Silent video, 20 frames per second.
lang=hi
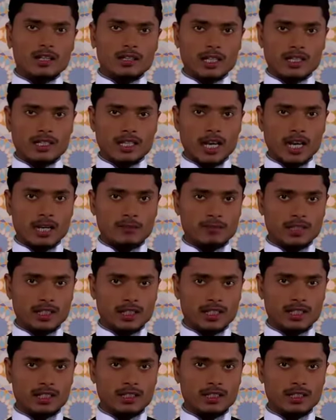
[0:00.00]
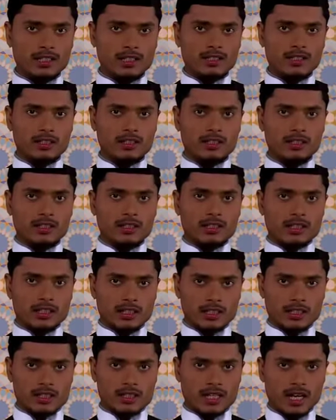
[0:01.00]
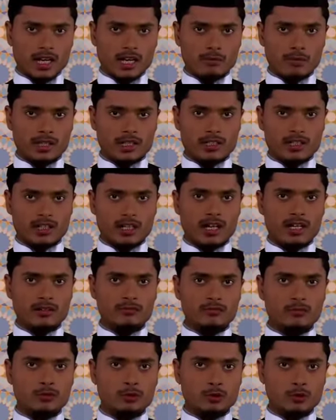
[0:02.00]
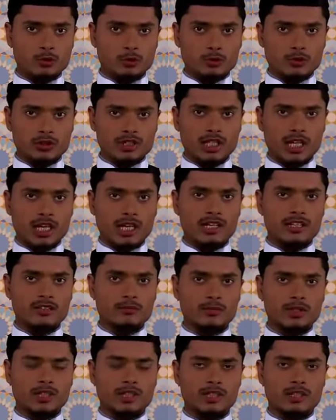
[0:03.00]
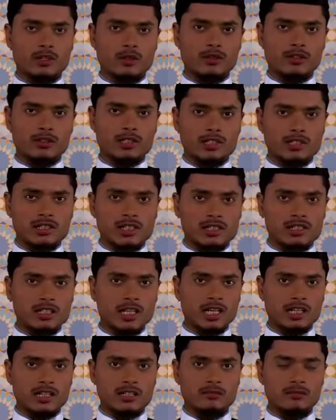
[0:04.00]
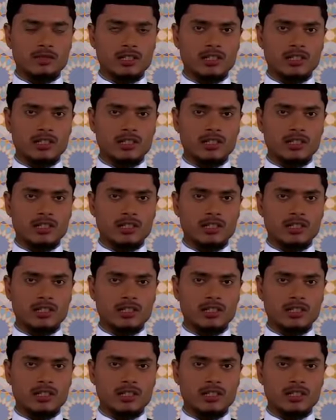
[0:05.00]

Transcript: यानी आप देखेंगे कि ये सहाब कराम रुकू की हालत में हैं और सजदे की हालत में